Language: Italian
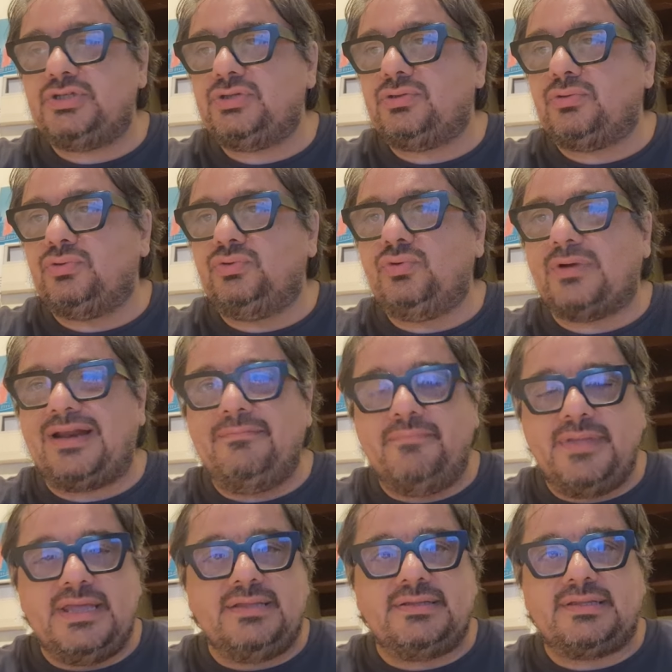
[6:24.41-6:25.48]

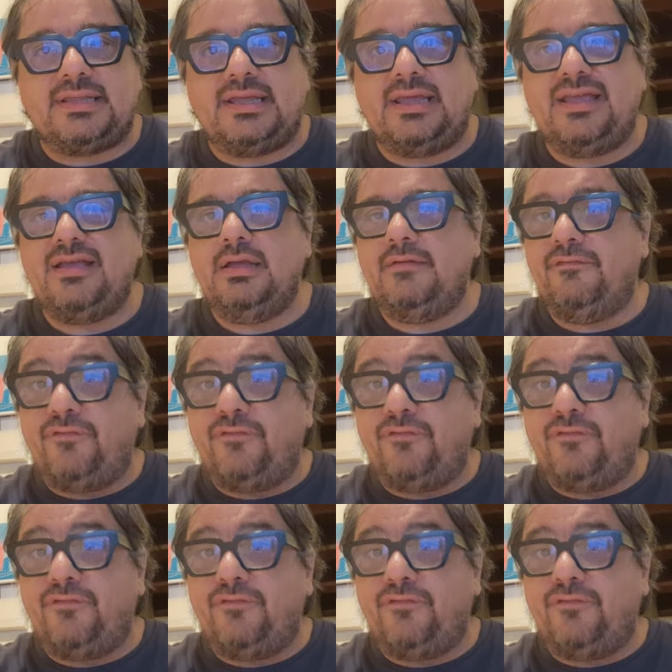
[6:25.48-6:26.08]
strutturalmente